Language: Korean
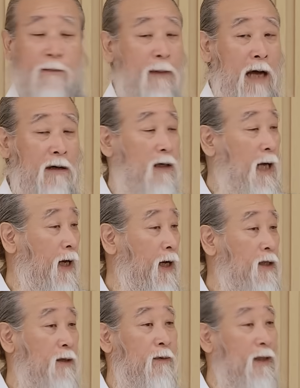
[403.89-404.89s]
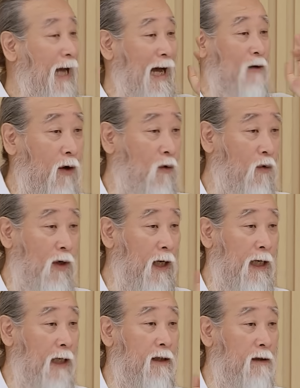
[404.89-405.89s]
말을 안 했으면 안
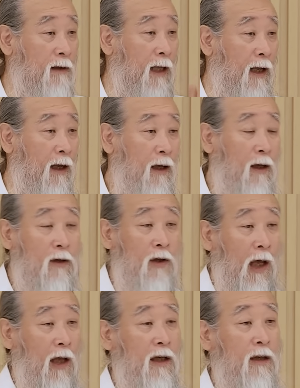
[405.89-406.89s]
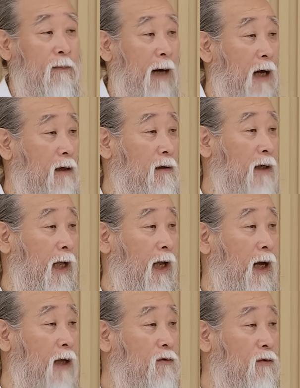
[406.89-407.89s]
혼란할 건데 괜히 말을
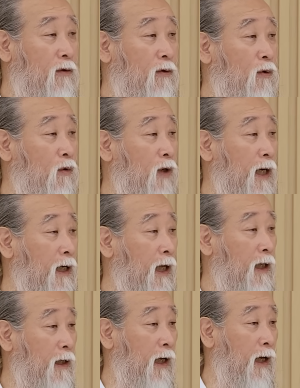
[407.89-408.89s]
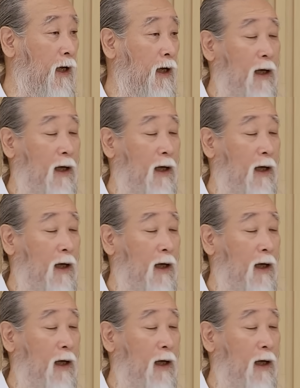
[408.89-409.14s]
해가지고 혼란해, 이게.